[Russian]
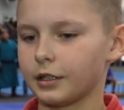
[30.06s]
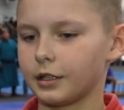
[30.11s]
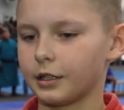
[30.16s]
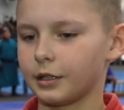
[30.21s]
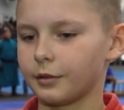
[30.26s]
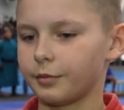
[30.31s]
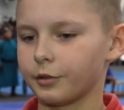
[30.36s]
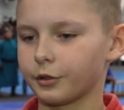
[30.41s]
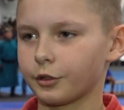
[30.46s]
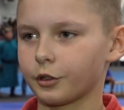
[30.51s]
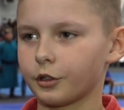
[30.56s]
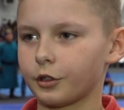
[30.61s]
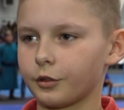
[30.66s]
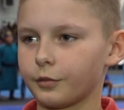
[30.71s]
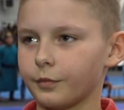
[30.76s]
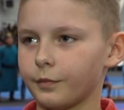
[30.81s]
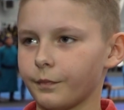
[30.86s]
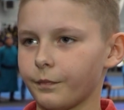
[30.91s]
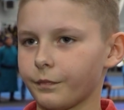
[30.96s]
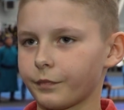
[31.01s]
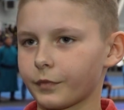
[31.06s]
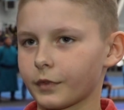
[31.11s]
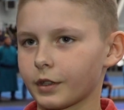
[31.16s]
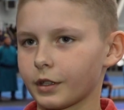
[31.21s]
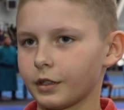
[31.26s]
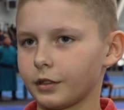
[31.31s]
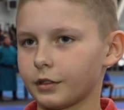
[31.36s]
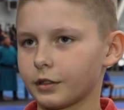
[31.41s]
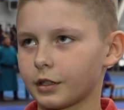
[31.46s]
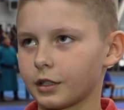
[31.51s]
а потом,
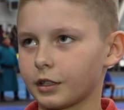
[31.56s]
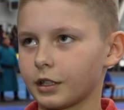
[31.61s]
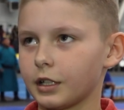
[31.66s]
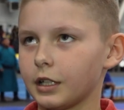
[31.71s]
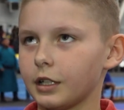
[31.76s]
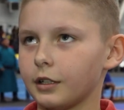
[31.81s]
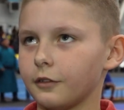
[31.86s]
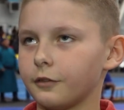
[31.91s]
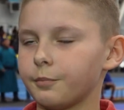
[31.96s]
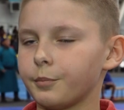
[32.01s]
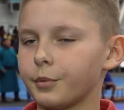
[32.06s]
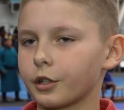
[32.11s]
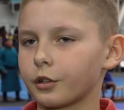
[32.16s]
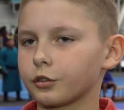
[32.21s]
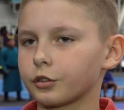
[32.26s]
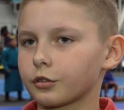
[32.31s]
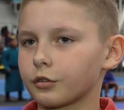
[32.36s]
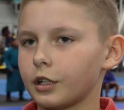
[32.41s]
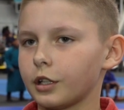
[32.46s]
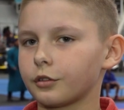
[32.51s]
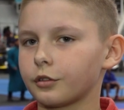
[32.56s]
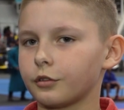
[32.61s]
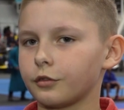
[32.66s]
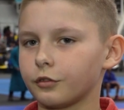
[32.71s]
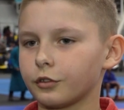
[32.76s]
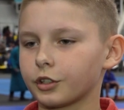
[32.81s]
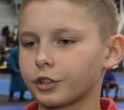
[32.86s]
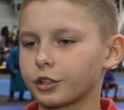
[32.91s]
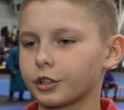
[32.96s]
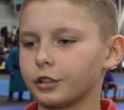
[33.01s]
когда в первую схватку
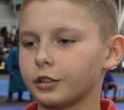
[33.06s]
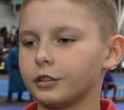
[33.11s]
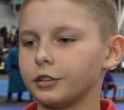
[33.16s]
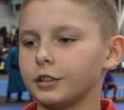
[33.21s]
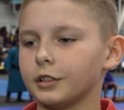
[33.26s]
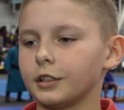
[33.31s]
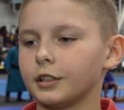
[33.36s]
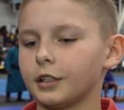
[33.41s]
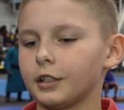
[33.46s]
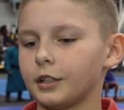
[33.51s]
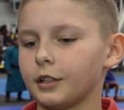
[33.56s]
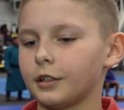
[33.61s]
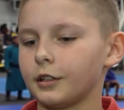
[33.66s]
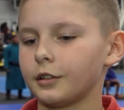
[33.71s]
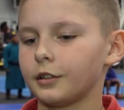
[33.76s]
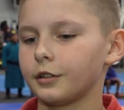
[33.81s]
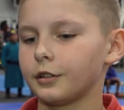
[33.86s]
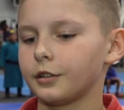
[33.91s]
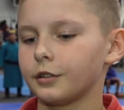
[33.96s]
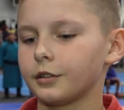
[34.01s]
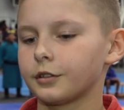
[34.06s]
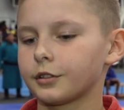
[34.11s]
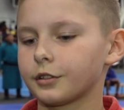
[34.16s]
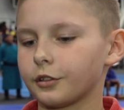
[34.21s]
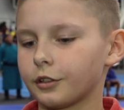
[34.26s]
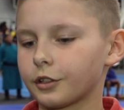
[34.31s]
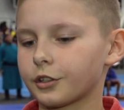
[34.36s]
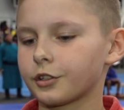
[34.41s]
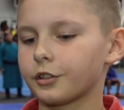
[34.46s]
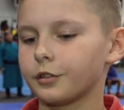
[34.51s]
вышел,
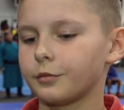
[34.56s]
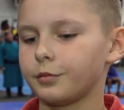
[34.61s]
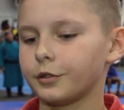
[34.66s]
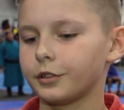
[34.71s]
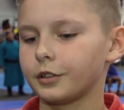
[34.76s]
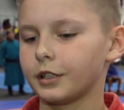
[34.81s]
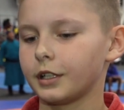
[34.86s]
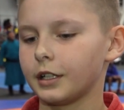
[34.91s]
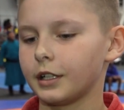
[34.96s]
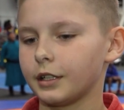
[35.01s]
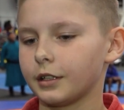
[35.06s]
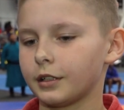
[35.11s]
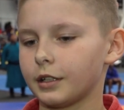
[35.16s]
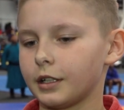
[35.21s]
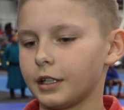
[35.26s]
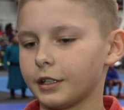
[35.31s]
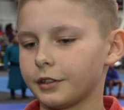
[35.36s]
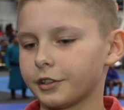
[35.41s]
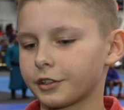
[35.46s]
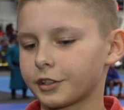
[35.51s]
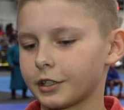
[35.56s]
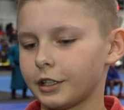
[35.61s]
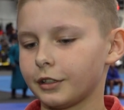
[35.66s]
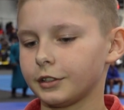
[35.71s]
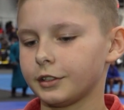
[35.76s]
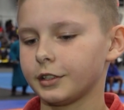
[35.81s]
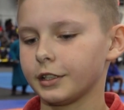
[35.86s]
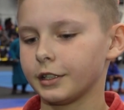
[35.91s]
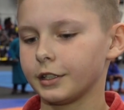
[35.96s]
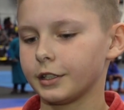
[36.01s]
сложно было,
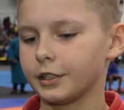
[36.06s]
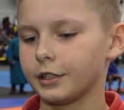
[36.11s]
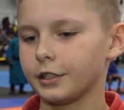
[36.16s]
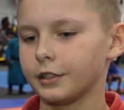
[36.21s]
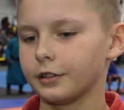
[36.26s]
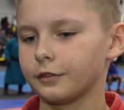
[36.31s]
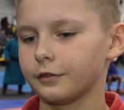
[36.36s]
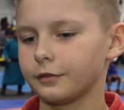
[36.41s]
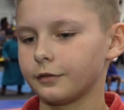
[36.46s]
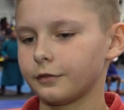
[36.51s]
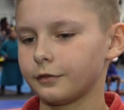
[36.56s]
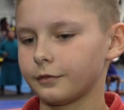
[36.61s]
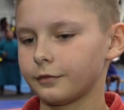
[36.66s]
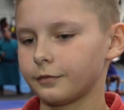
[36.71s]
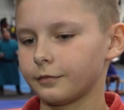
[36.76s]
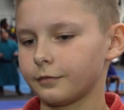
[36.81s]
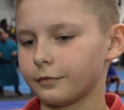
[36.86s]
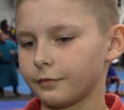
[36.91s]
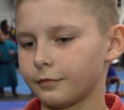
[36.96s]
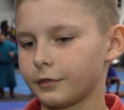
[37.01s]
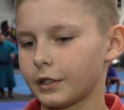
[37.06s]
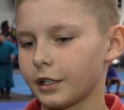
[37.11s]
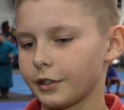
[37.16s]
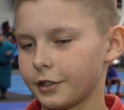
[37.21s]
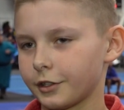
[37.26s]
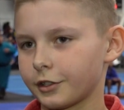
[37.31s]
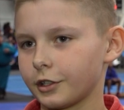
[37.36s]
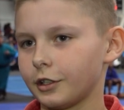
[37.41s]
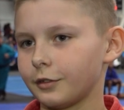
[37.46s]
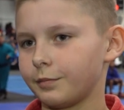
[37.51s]
отдышался и
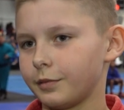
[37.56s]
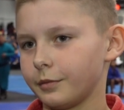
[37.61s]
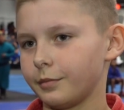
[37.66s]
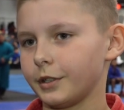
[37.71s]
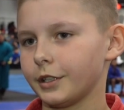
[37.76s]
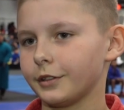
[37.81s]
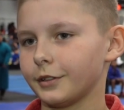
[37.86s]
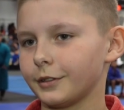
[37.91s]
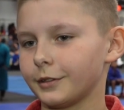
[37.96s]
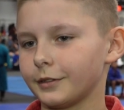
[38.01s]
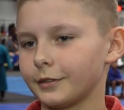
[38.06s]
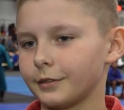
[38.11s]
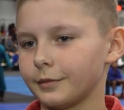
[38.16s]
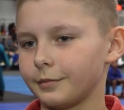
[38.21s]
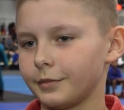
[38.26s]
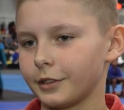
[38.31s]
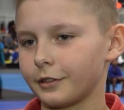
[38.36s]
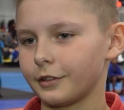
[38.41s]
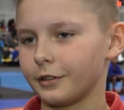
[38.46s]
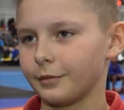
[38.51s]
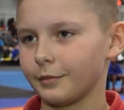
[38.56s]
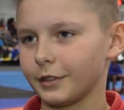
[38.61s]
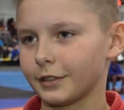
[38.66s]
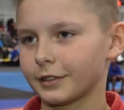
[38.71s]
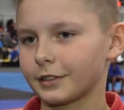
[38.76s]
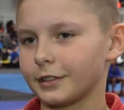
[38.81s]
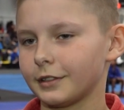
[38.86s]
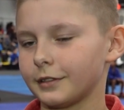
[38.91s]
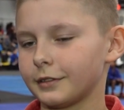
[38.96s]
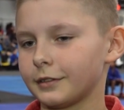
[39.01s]
одержал победу, первое
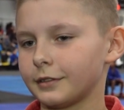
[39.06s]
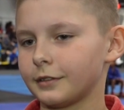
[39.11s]
место.